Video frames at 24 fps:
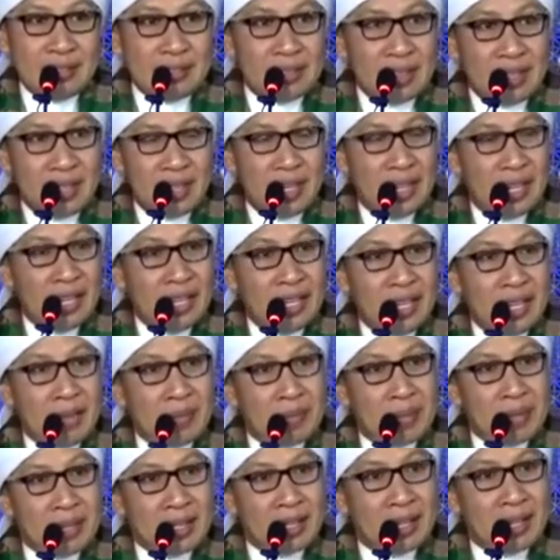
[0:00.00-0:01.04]
senilai
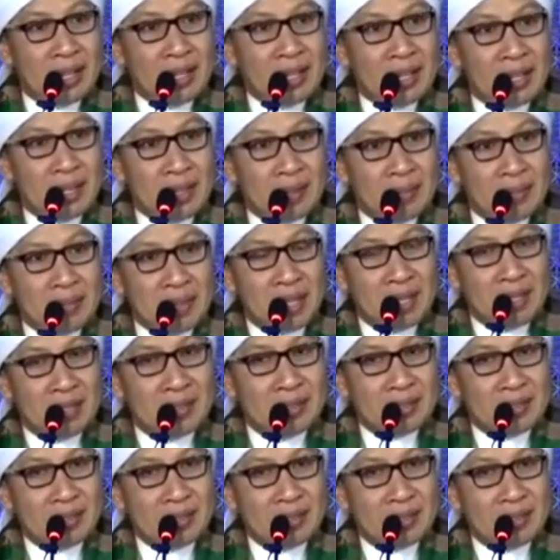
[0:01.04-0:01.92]
apa yang Anda ambil.